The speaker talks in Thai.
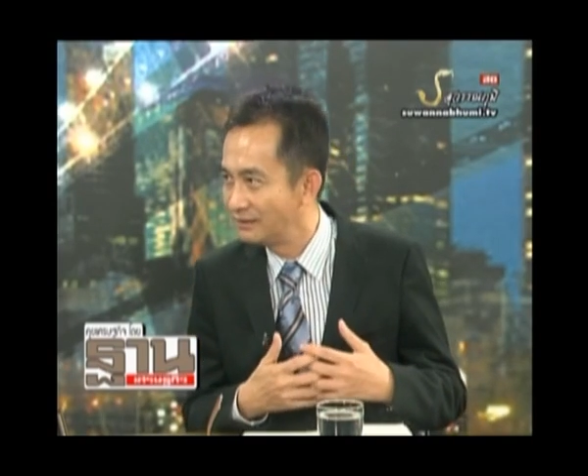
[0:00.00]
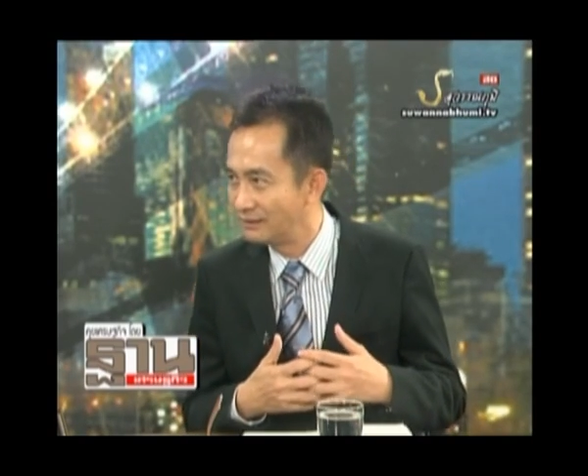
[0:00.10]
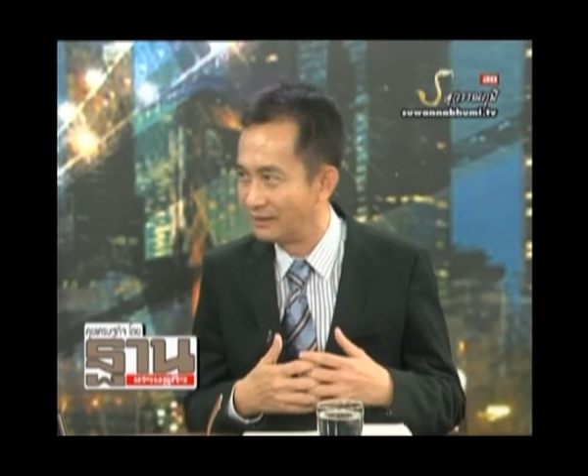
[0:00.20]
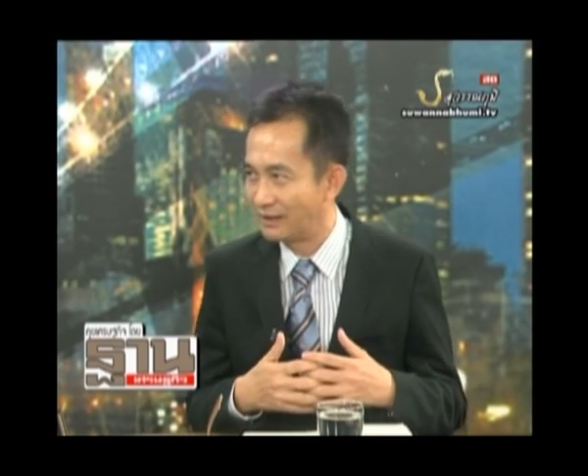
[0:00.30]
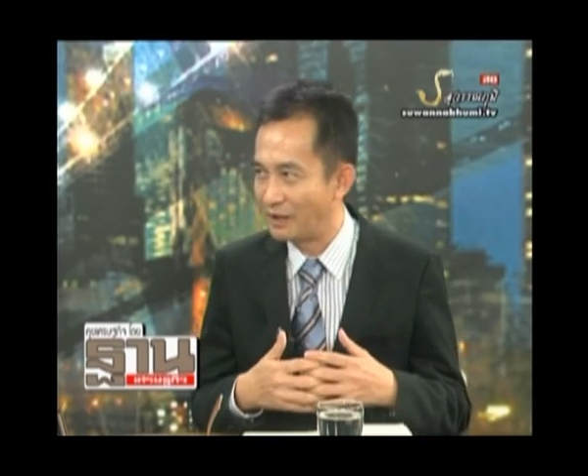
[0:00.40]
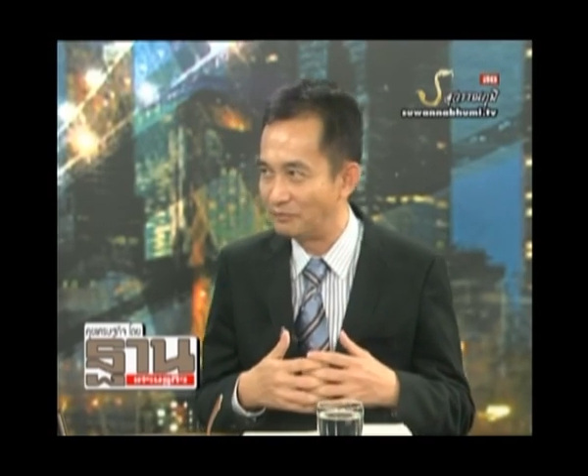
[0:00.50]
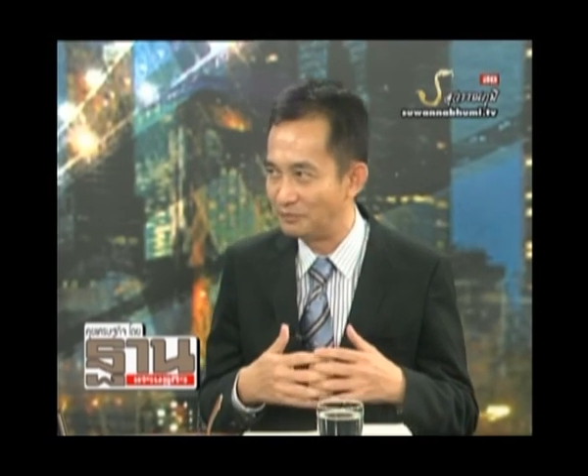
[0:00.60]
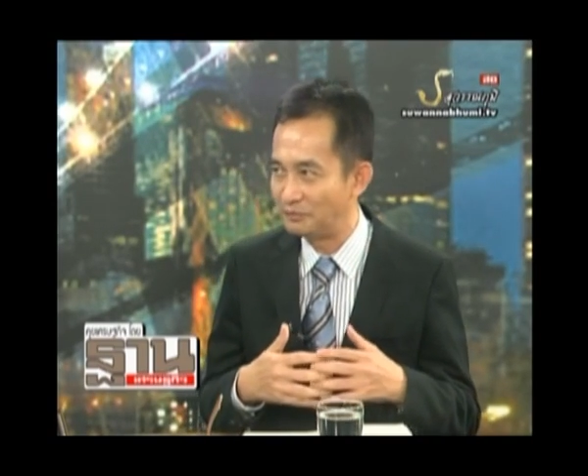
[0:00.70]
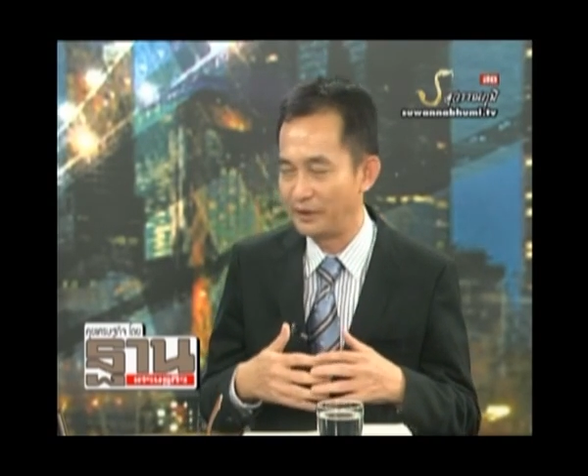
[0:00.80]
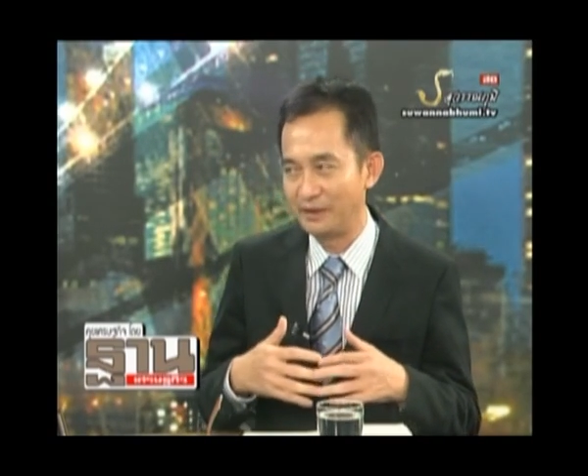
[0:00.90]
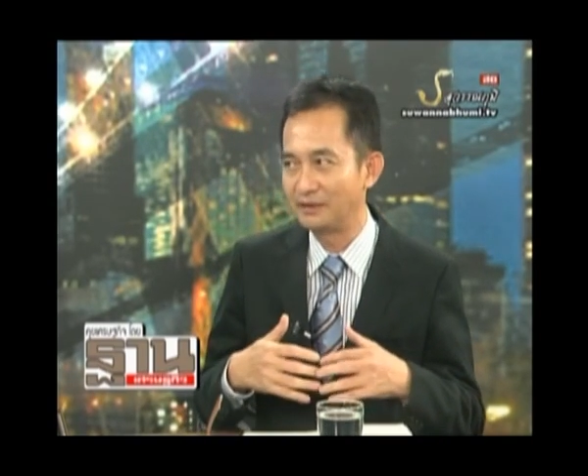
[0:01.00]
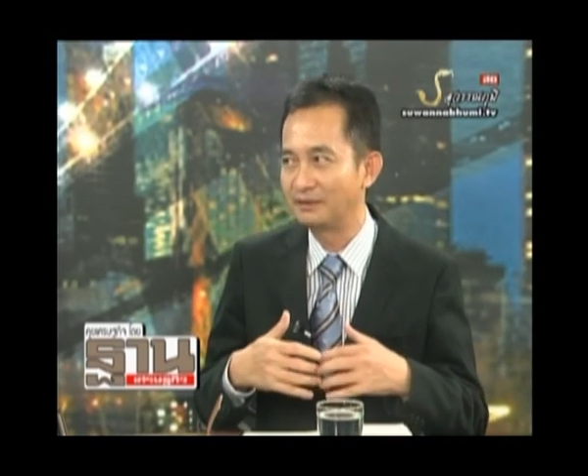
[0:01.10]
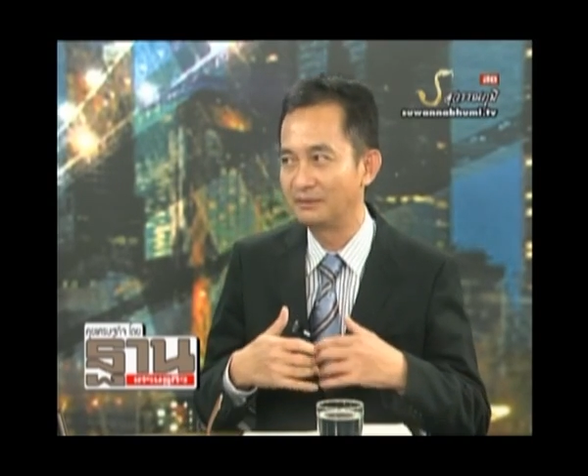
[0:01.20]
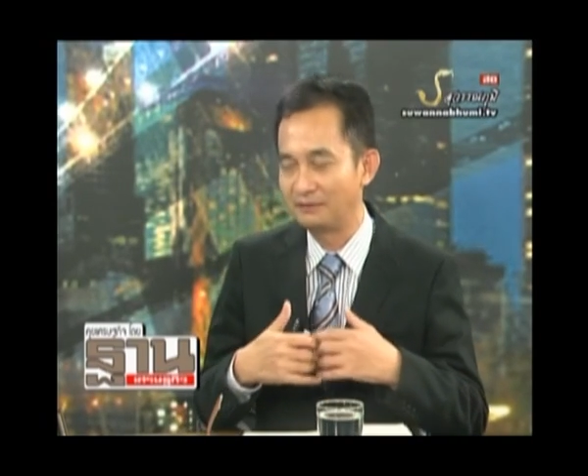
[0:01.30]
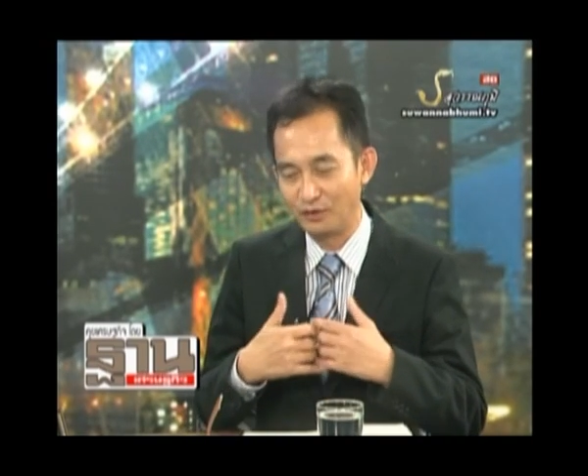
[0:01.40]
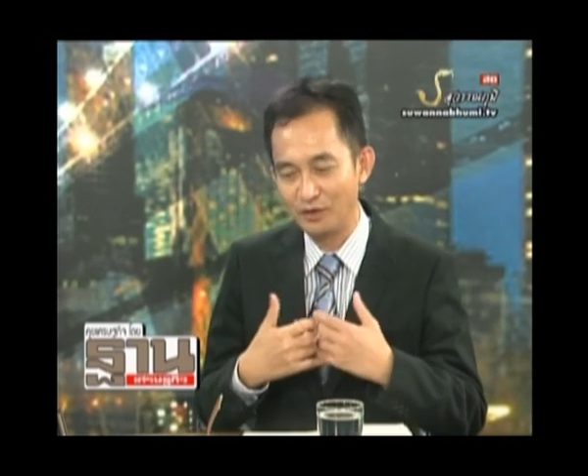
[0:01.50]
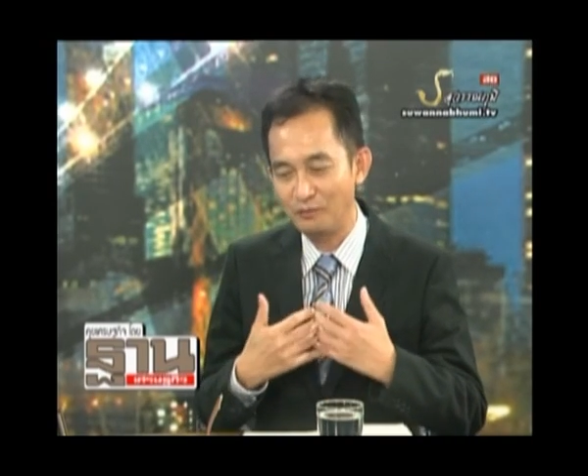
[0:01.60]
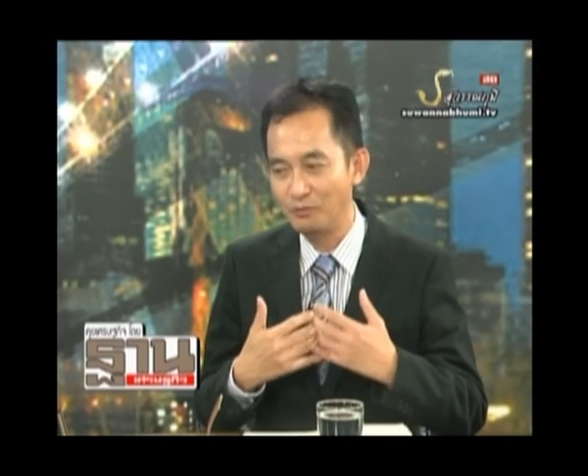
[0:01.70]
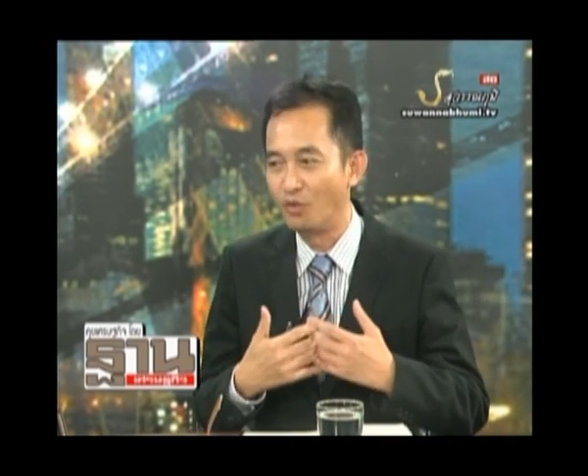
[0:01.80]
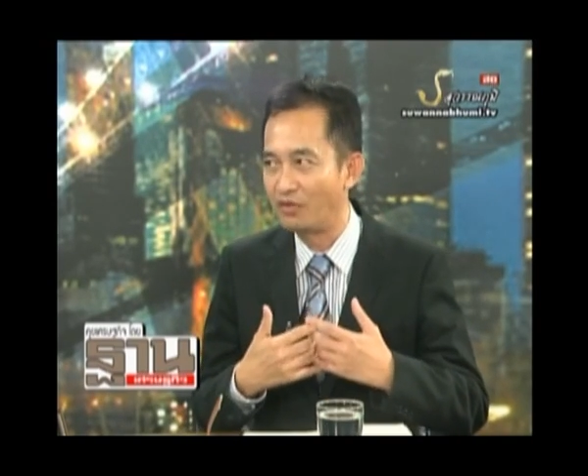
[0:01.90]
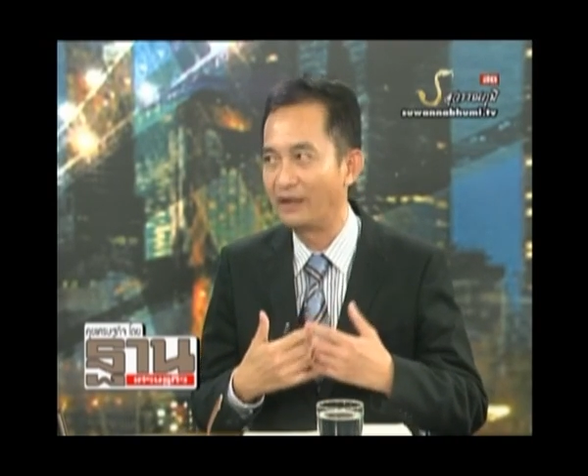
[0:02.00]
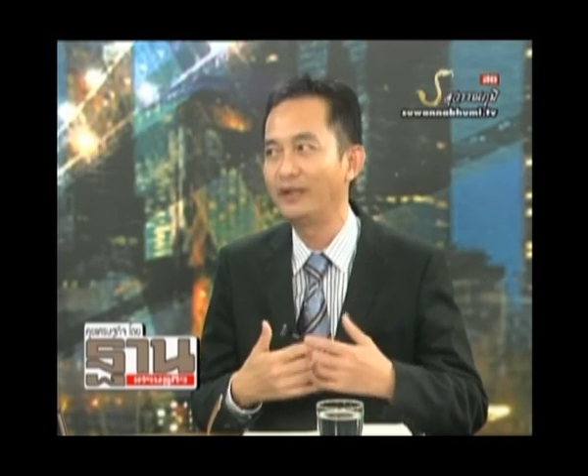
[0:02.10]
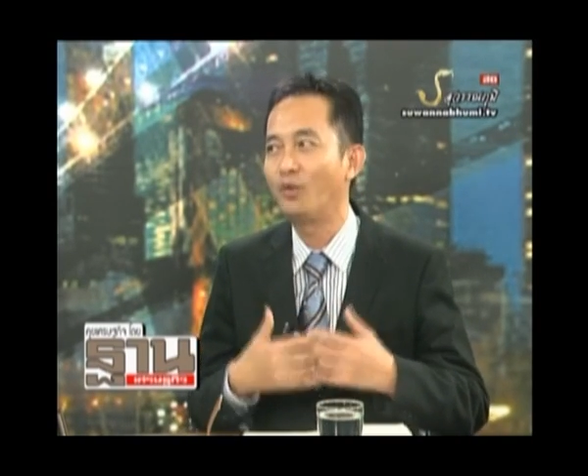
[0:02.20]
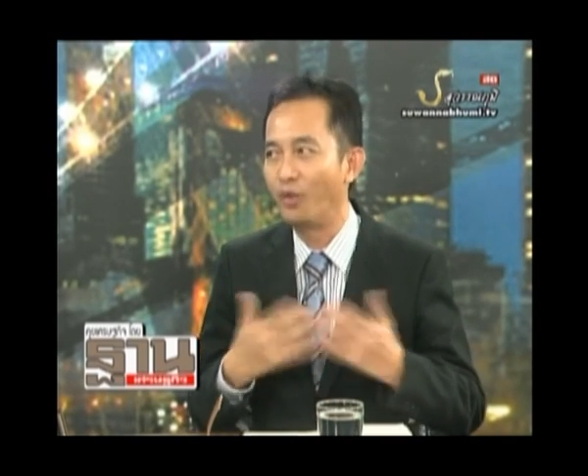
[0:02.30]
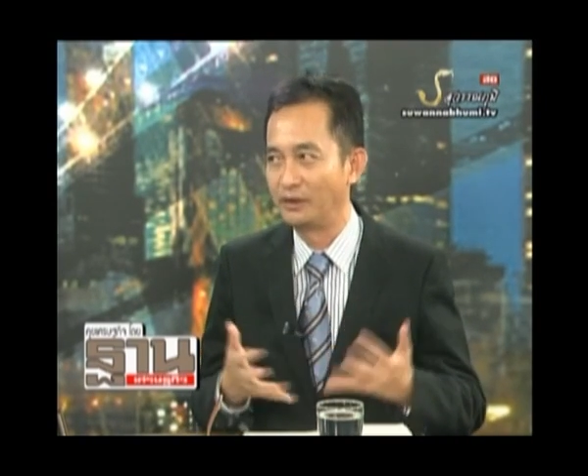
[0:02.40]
นะครับเพราะฉะนั้นเราต้องปลูกฝังให้คน